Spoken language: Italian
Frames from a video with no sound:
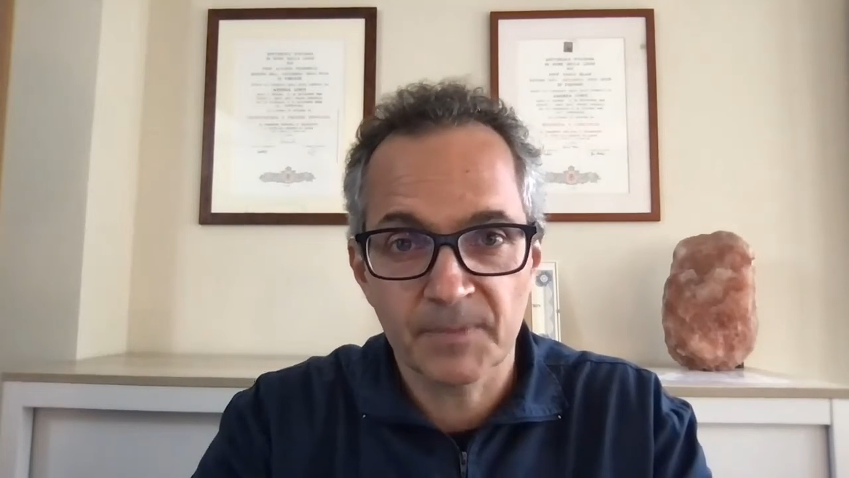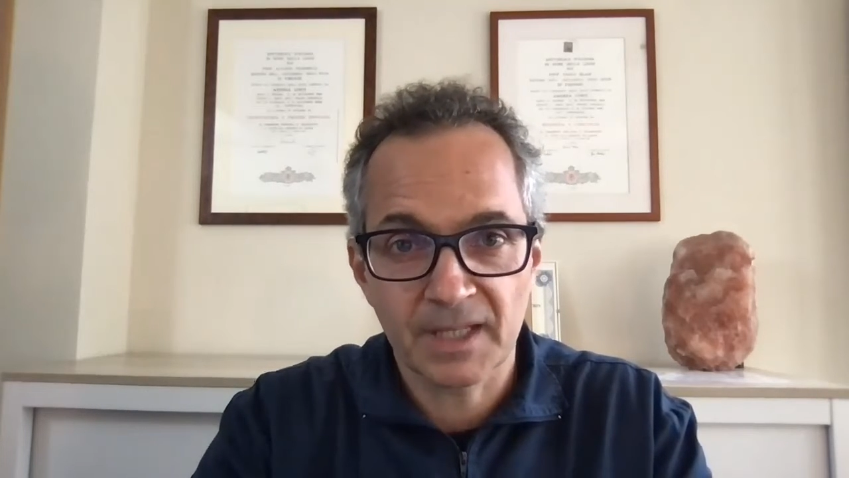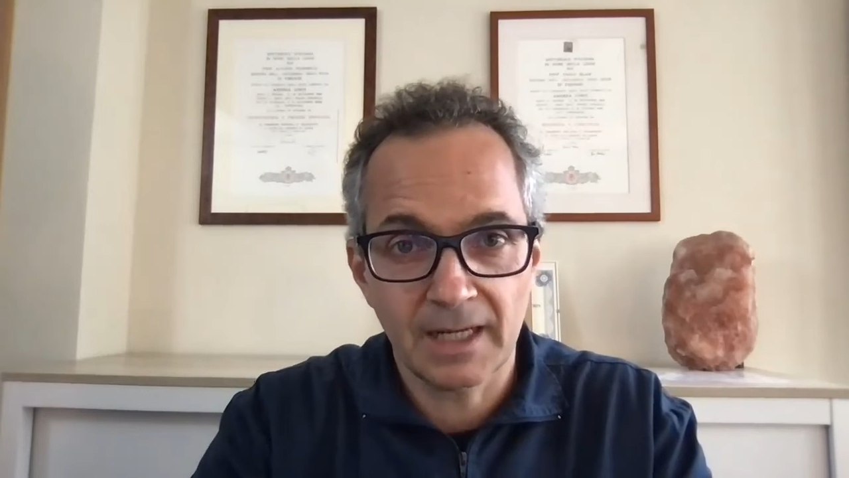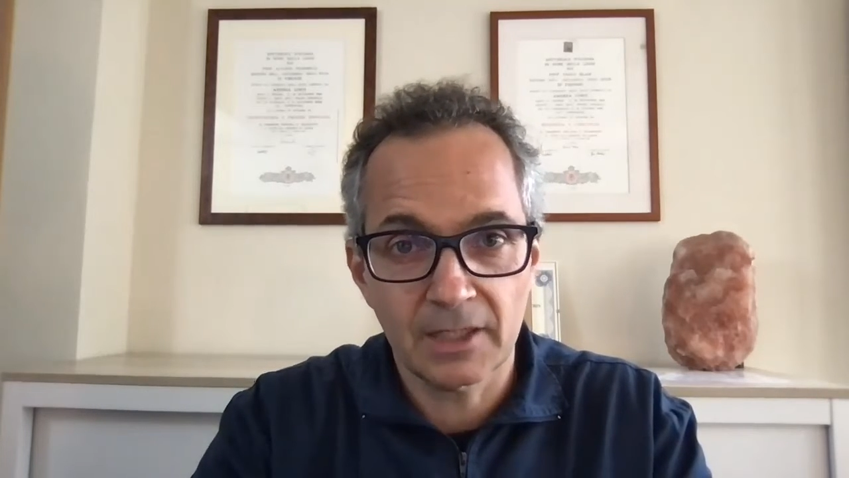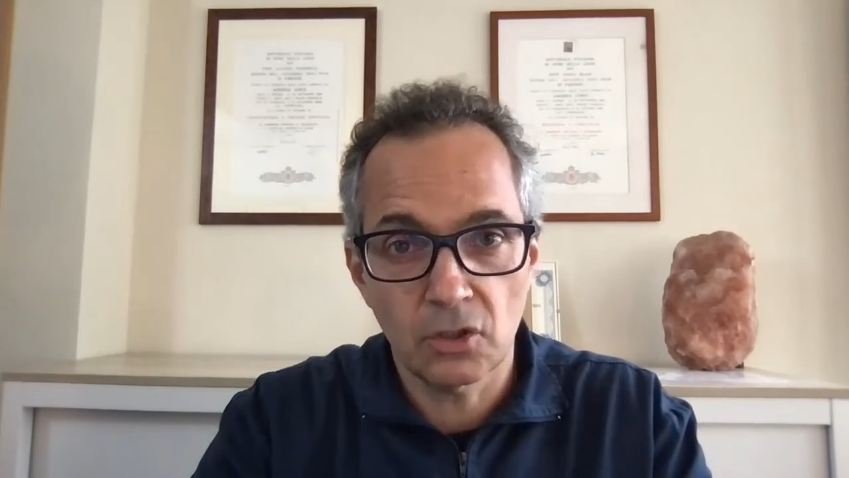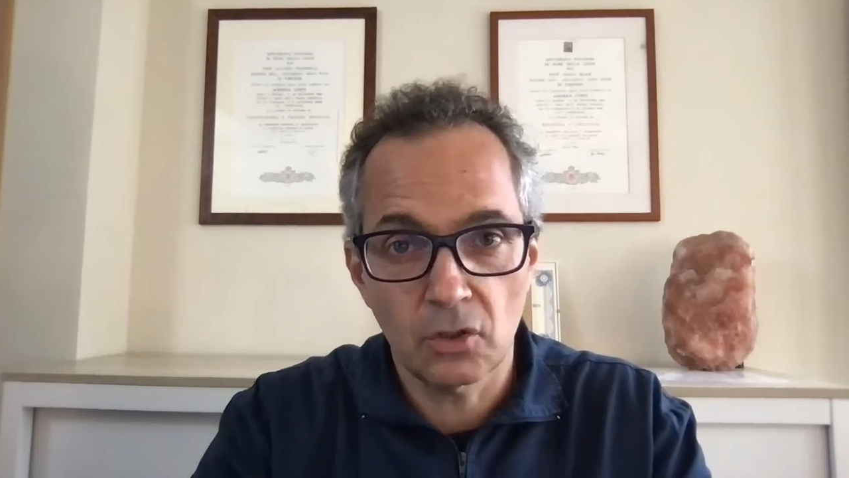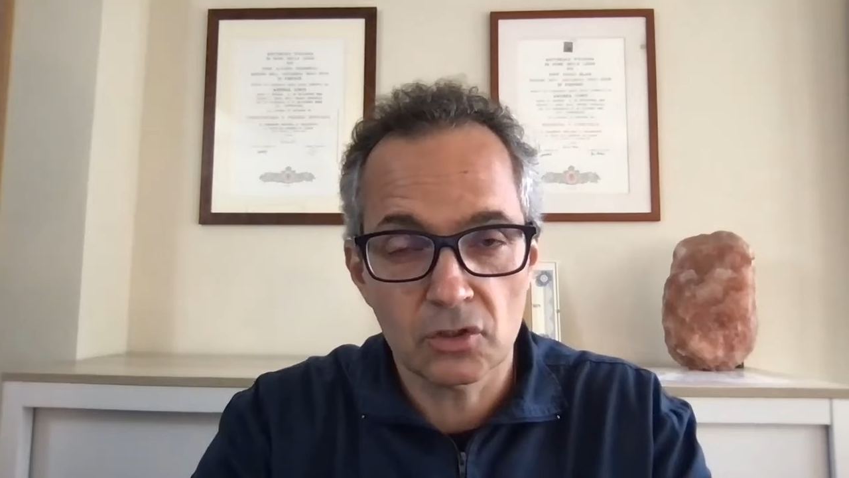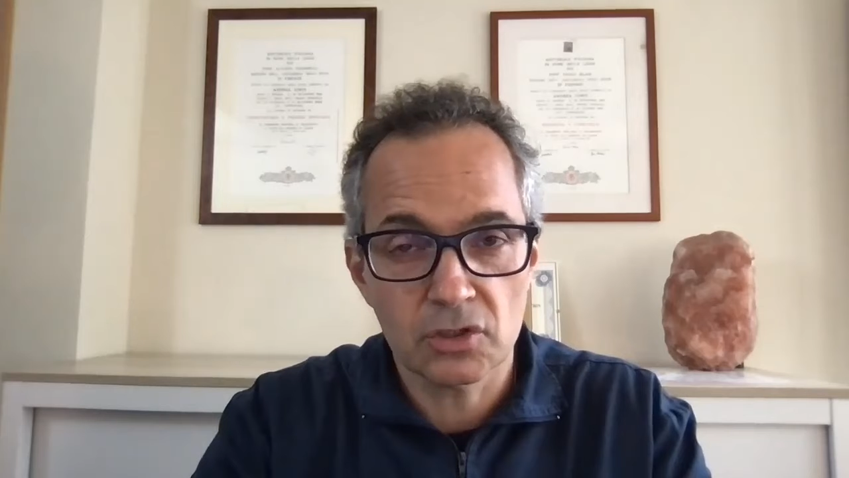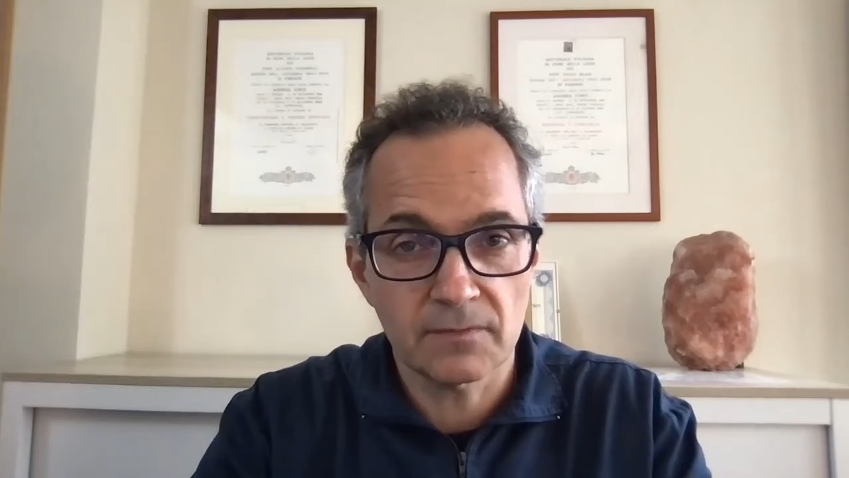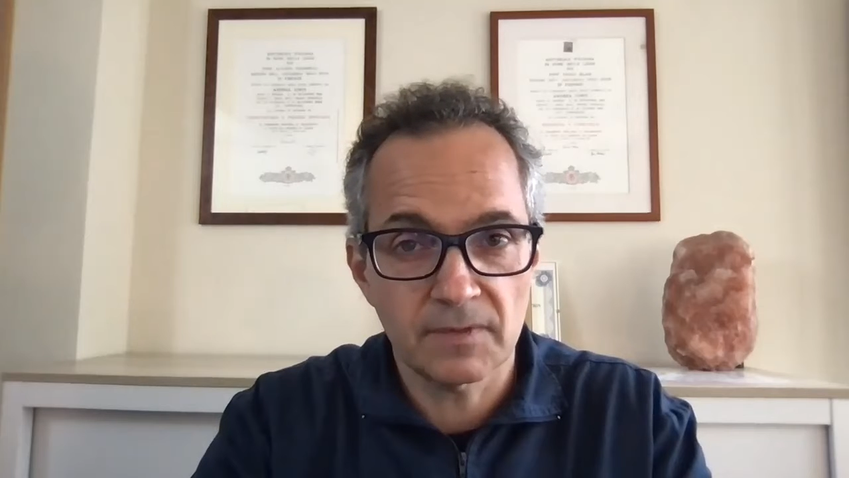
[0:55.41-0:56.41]

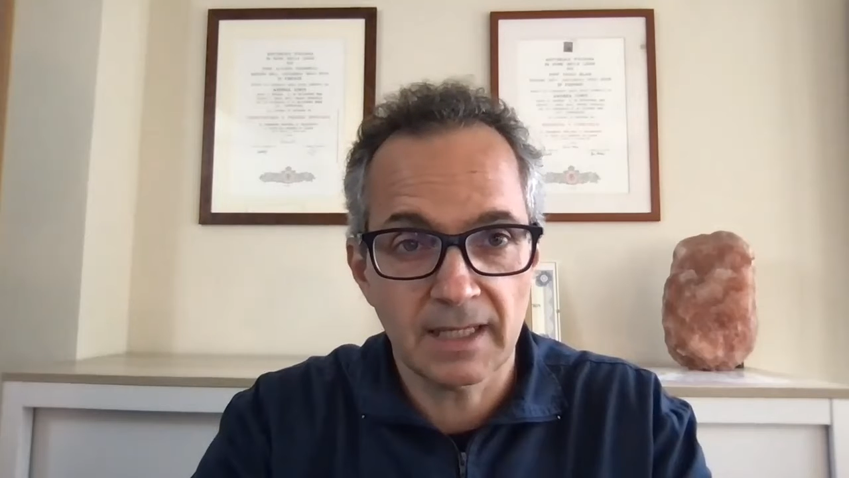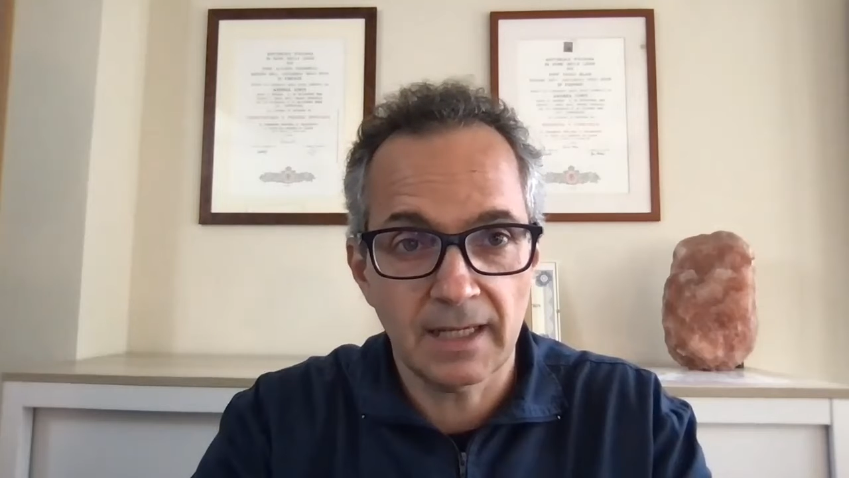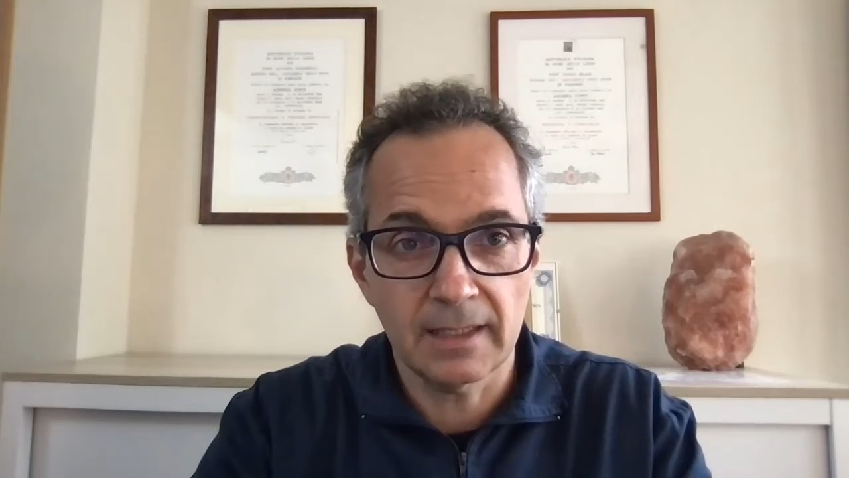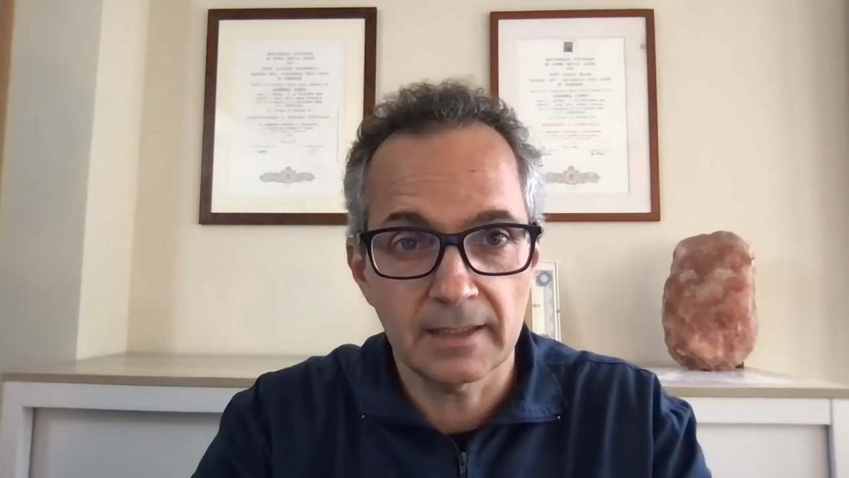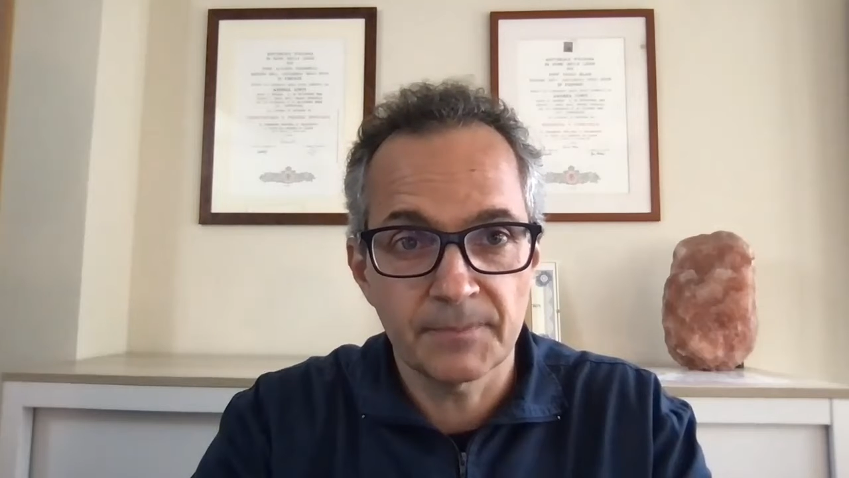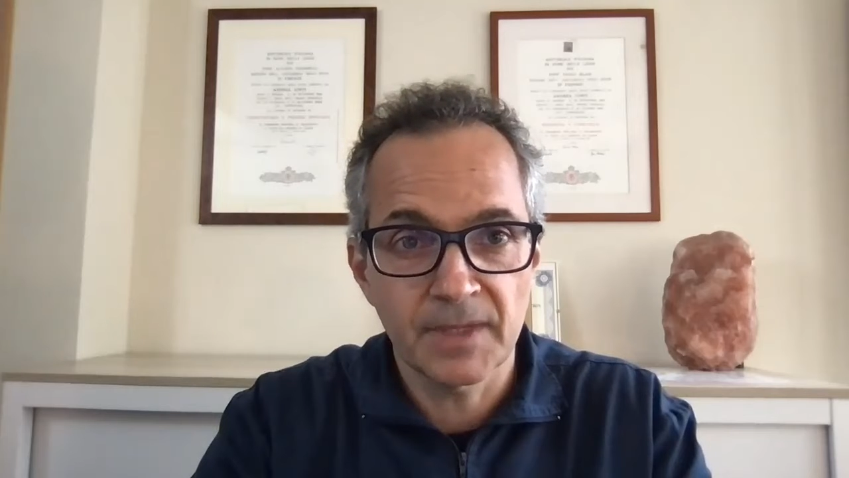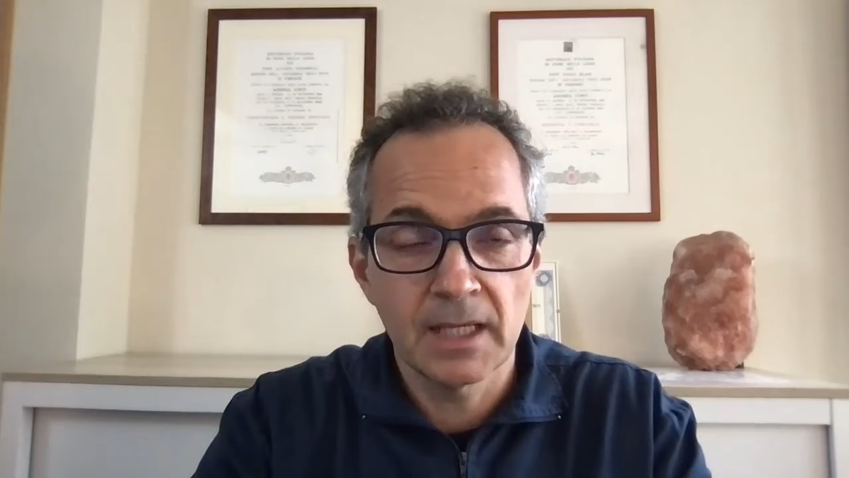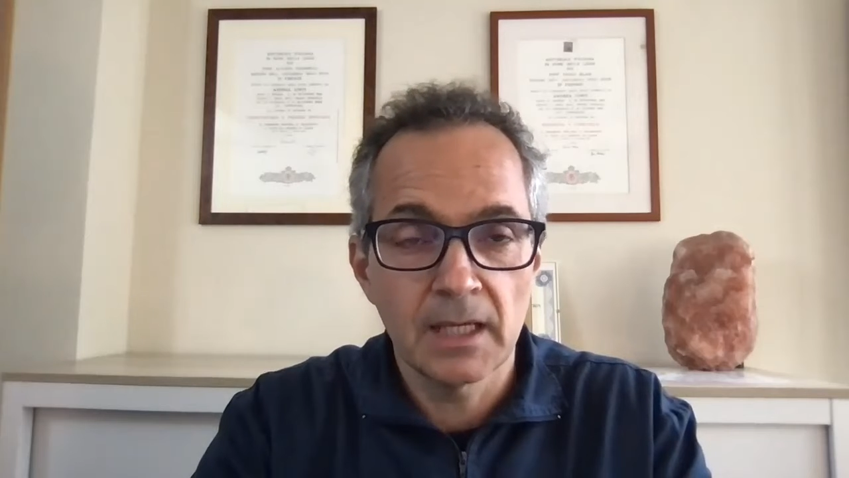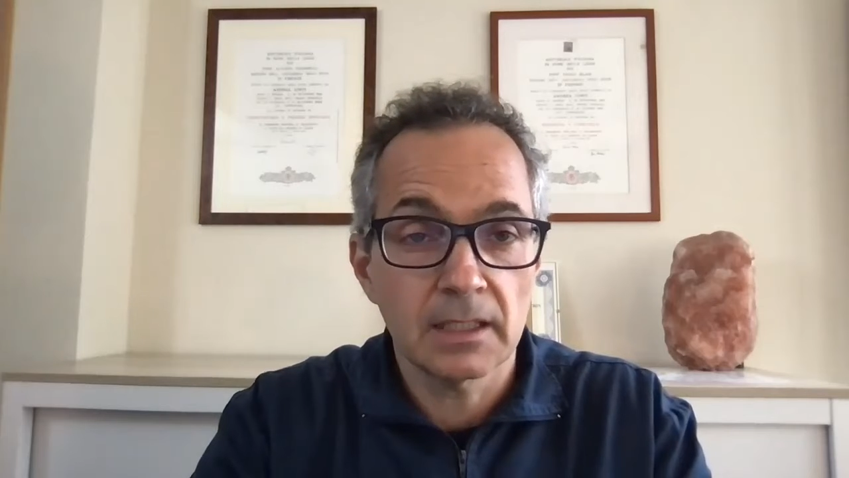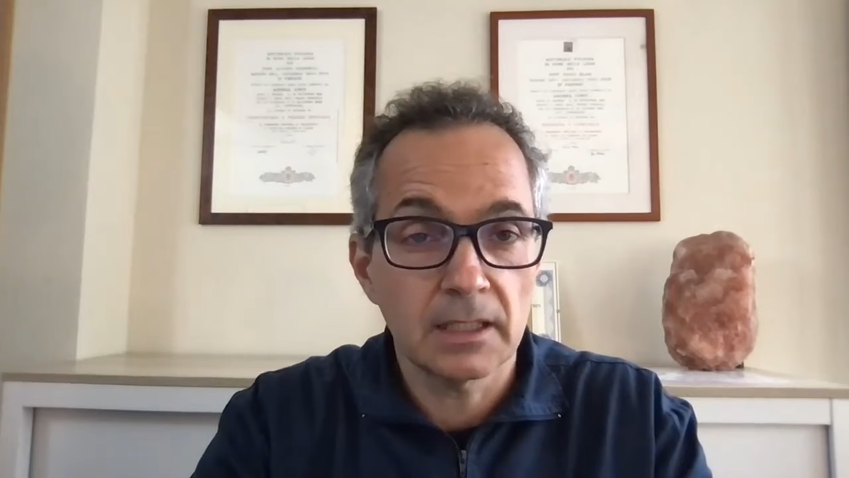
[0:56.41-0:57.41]
cranio-orocervicale.